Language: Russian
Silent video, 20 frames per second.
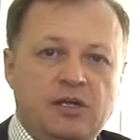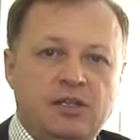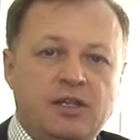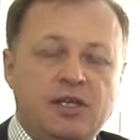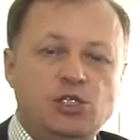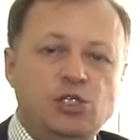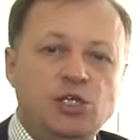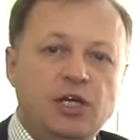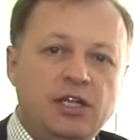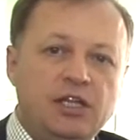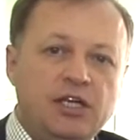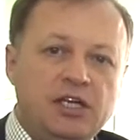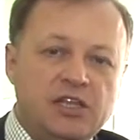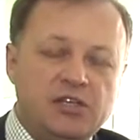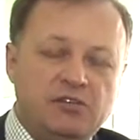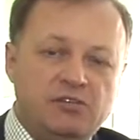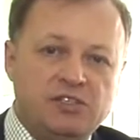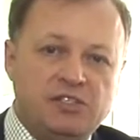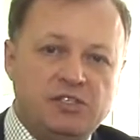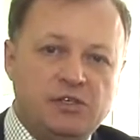Начало
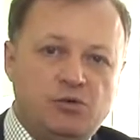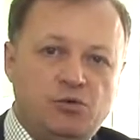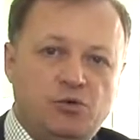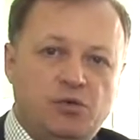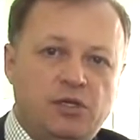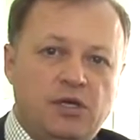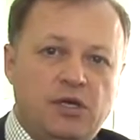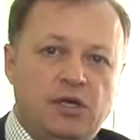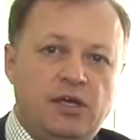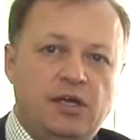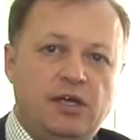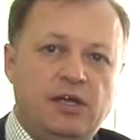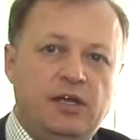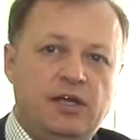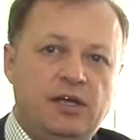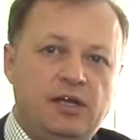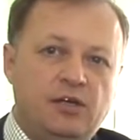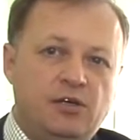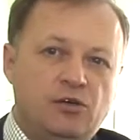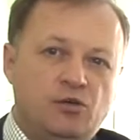этого закона
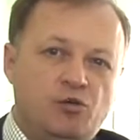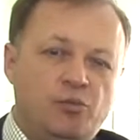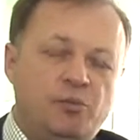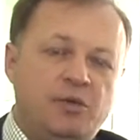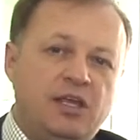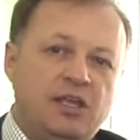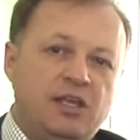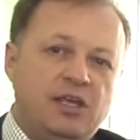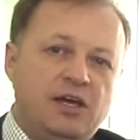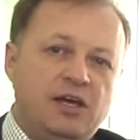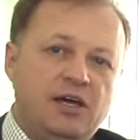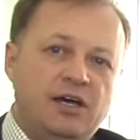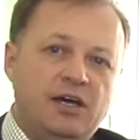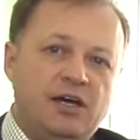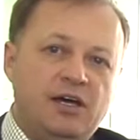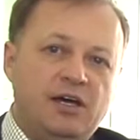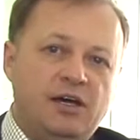или умение